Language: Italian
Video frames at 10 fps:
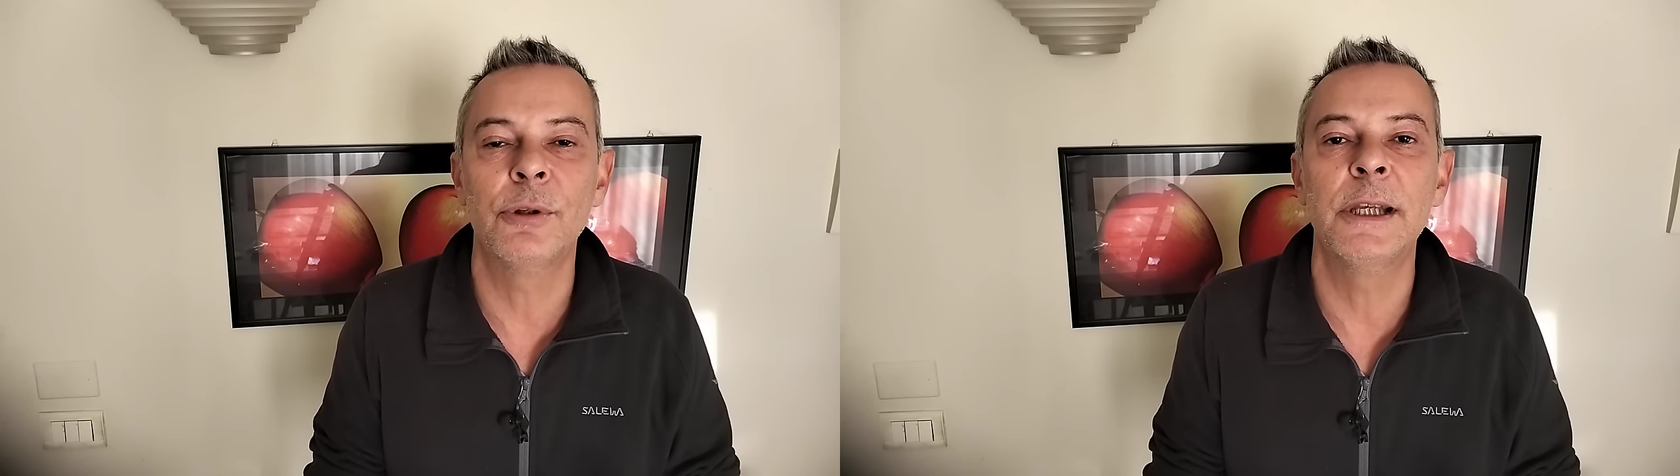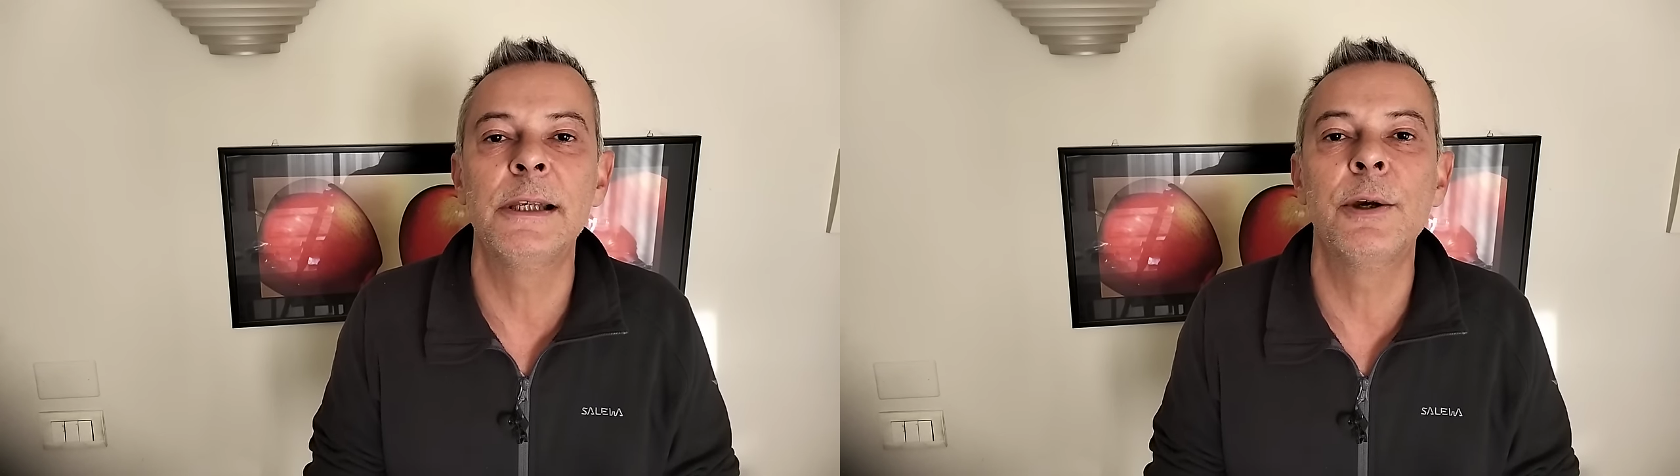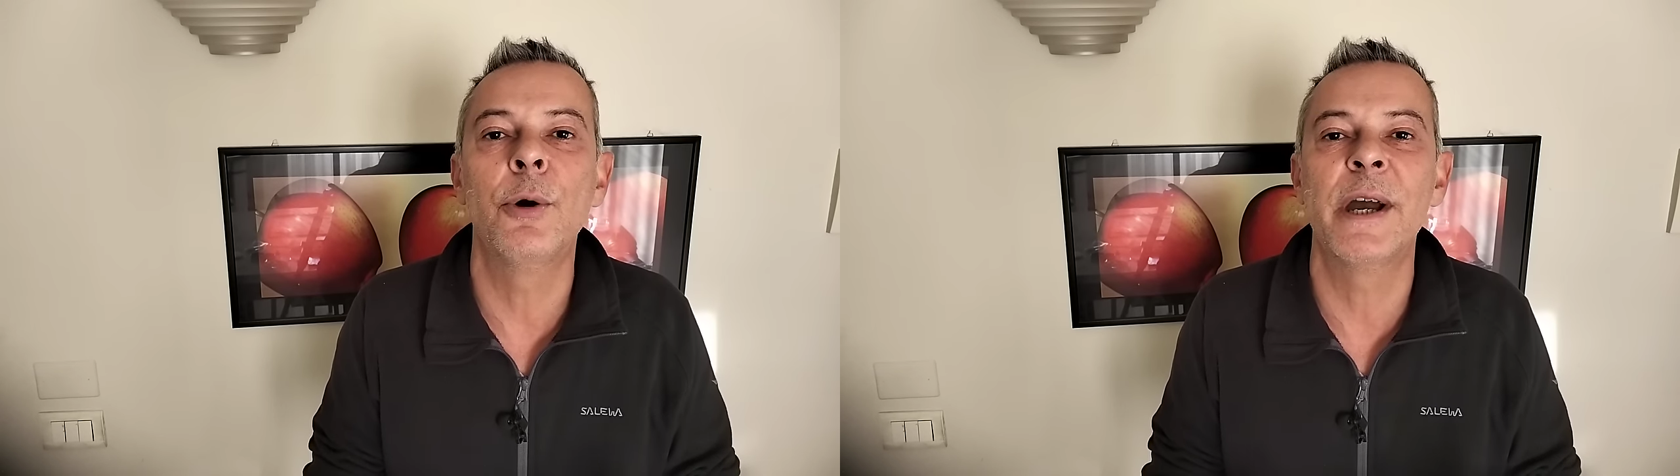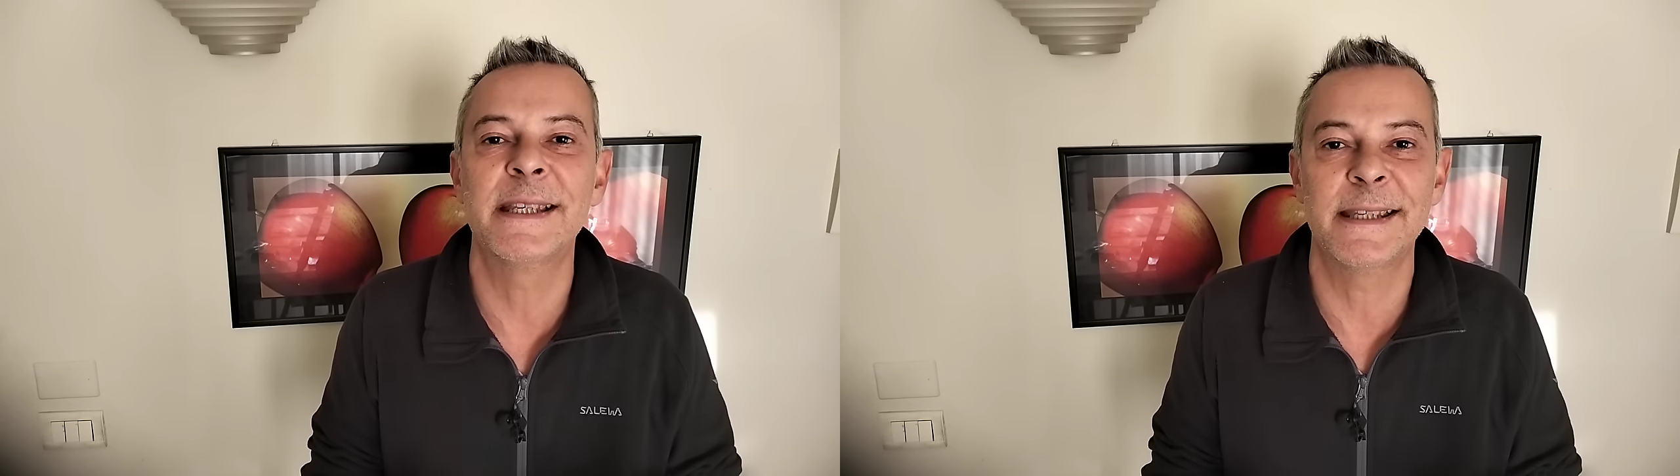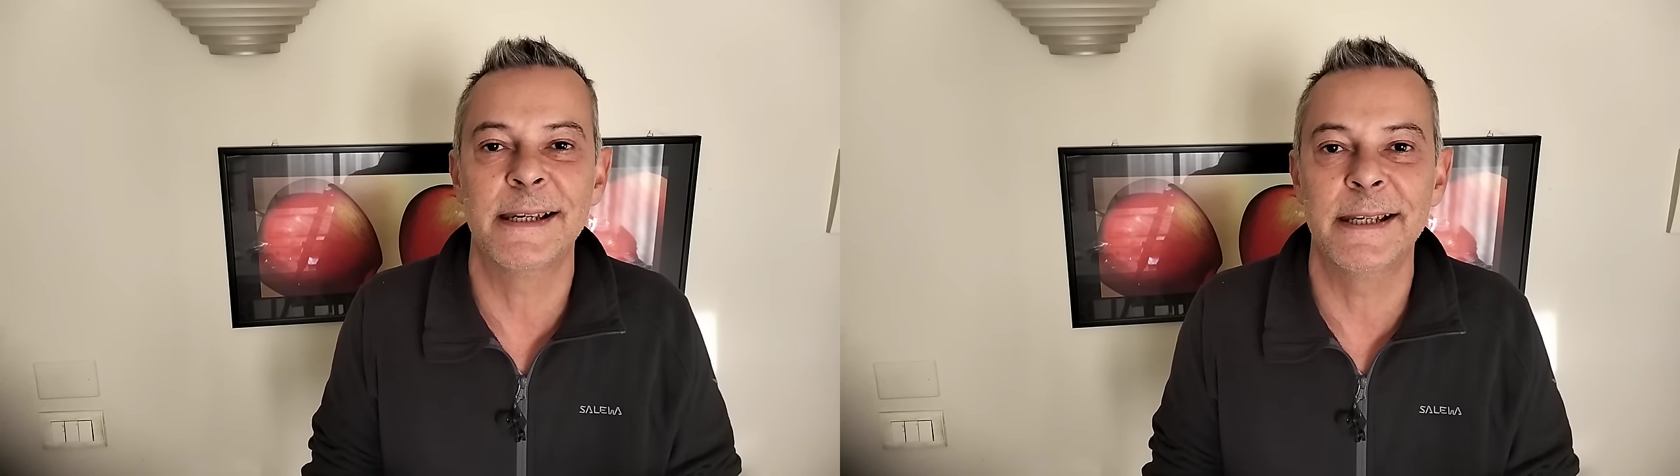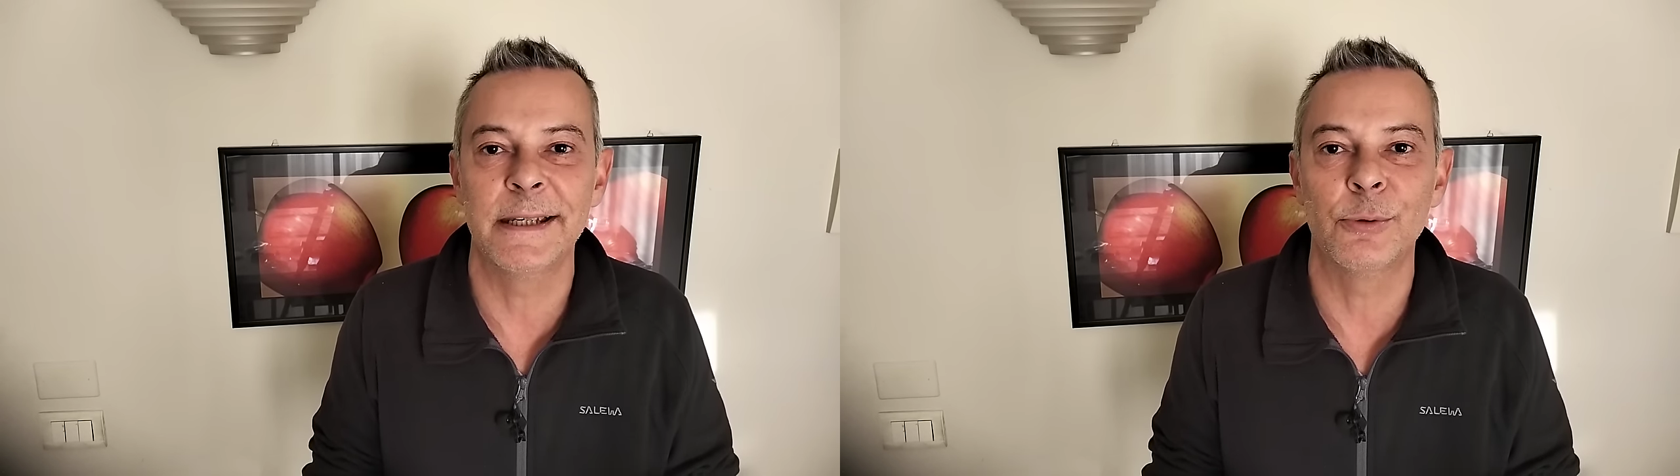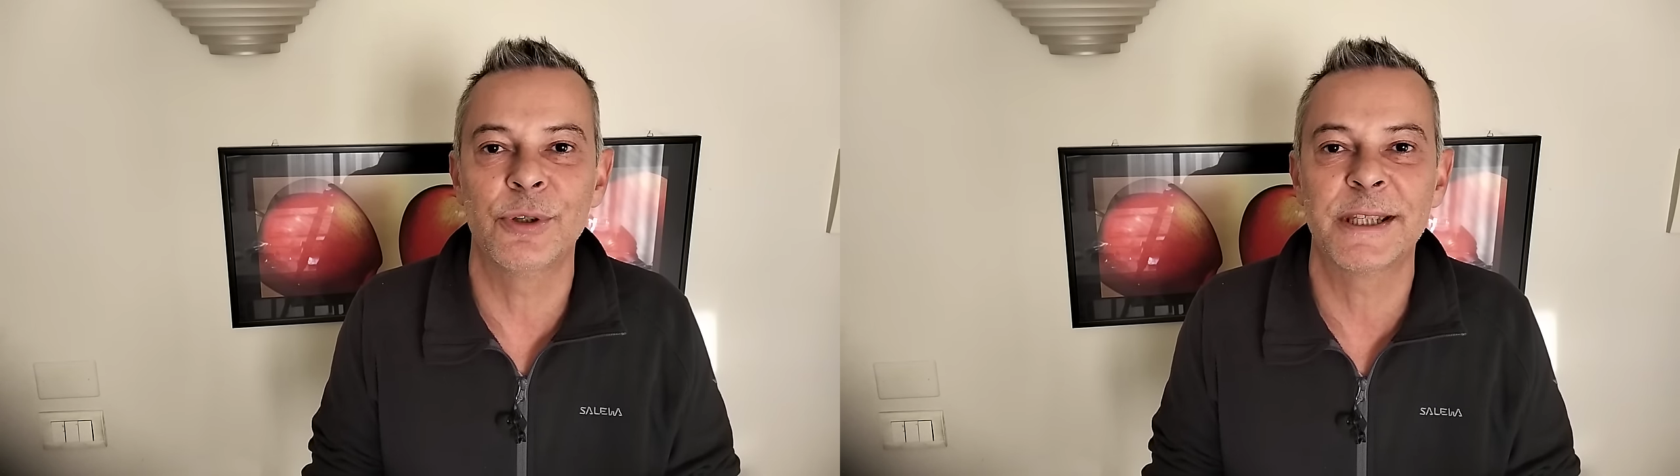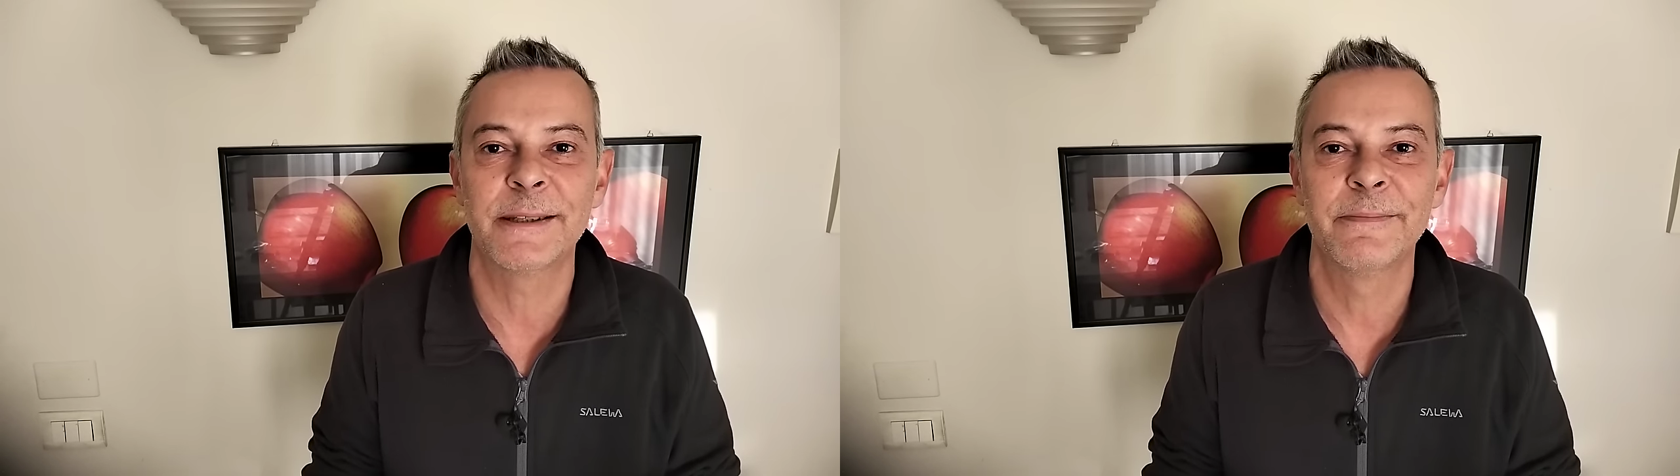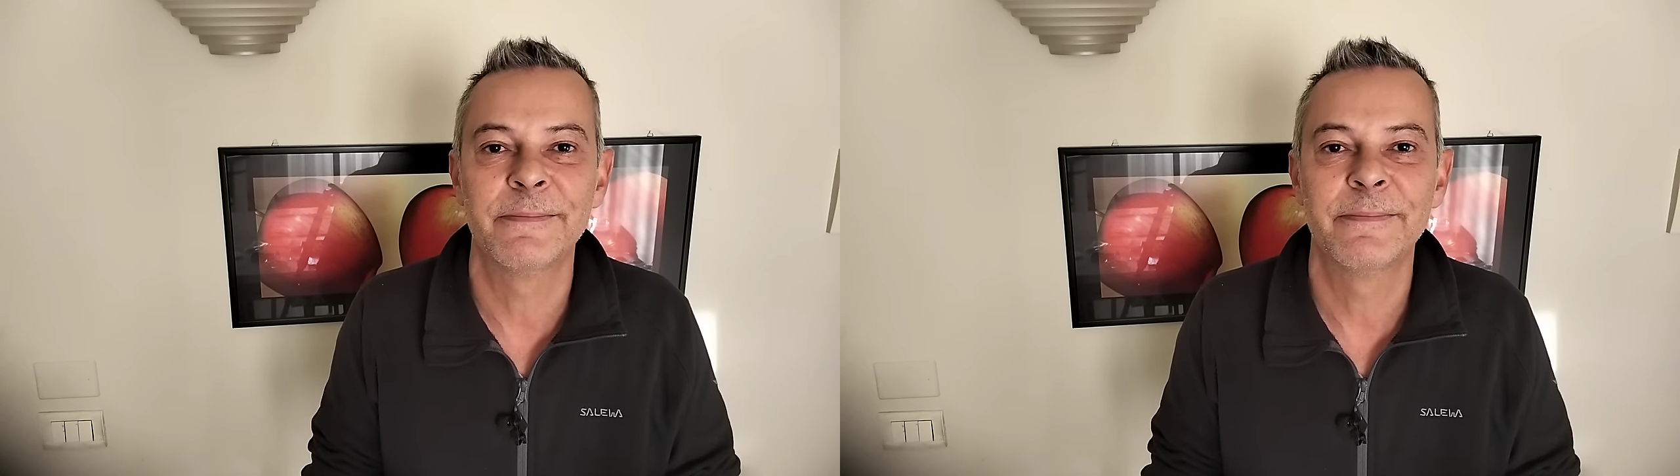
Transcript: degli OS Linux.